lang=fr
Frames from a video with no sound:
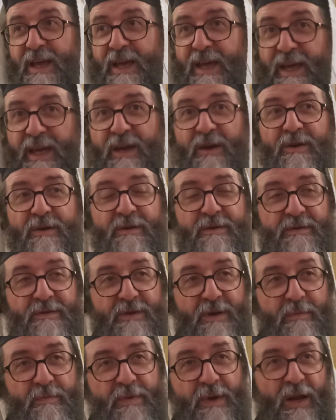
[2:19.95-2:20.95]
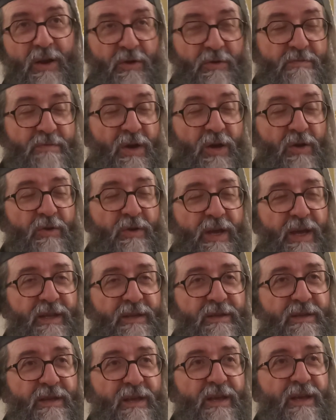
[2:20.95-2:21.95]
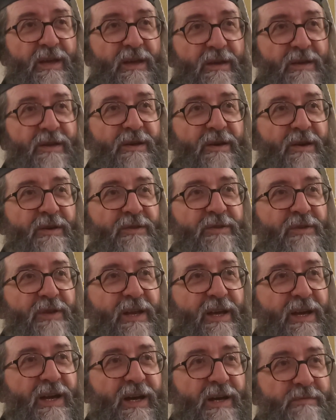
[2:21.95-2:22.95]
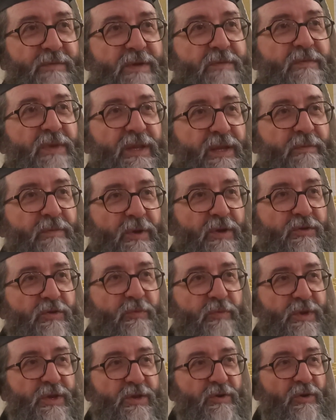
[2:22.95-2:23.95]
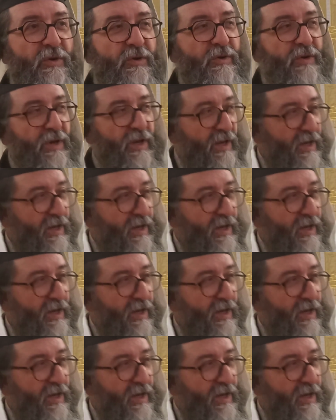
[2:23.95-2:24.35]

Et d'après, alors, une marloquette entre les Haramim, mais d'après une opinion,